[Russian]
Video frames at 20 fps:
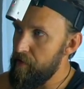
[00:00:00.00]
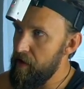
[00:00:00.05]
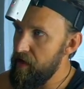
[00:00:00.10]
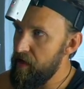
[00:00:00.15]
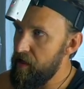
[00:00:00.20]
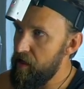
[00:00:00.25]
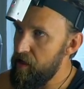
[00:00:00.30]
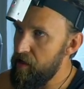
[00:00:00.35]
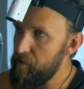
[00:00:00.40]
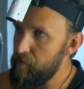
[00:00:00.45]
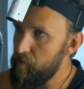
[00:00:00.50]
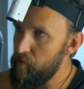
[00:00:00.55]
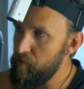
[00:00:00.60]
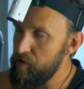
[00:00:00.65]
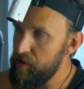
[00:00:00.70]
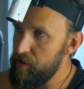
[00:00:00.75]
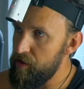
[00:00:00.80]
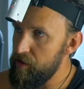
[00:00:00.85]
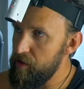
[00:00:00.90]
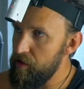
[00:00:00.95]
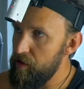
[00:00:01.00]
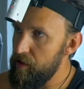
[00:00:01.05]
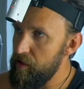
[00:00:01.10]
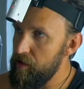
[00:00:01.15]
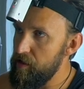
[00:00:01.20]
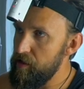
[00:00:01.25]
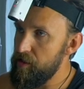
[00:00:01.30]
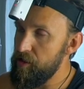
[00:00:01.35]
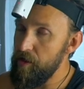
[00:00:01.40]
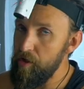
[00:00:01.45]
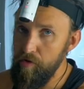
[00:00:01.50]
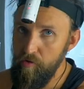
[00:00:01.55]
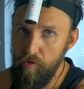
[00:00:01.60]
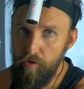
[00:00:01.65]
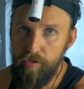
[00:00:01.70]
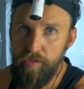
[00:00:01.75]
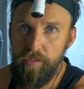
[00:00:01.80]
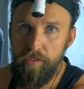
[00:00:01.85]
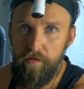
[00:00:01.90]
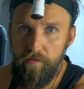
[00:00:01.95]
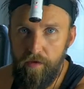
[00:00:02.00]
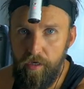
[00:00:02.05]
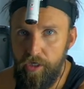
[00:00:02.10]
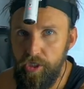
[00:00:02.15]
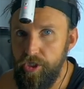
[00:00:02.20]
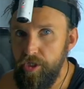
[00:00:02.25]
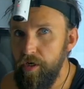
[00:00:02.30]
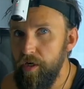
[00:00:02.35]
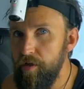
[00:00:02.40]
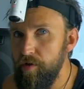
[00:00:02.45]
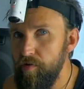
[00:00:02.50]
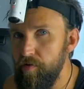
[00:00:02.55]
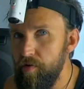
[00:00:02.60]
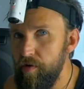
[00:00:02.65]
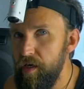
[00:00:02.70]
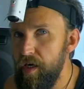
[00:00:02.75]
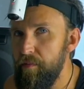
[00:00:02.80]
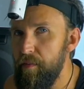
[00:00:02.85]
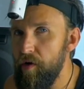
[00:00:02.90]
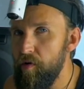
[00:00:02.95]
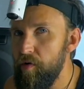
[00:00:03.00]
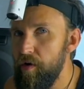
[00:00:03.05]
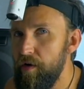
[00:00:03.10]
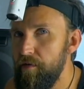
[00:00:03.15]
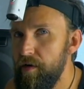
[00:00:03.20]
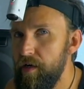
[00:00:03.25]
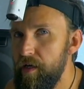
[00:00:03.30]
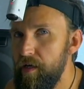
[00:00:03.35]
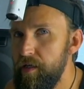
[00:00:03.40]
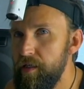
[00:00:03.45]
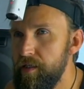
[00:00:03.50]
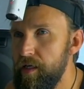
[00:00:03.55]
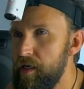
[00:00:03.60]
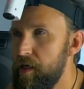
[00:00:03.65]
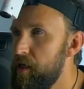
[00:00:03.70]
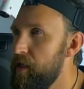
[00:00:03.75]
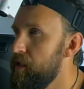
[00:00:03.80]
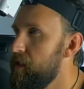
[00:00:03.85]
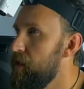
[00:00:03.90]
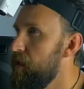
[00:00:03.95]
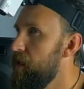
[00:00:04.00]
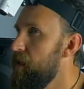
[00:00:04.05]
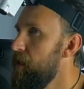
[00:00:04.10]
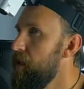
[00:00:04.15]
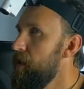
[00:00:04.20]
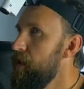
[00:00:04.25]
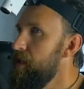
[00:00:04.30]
какие-нибудь э, серьезные вещи, которые я могу говорить, какие-то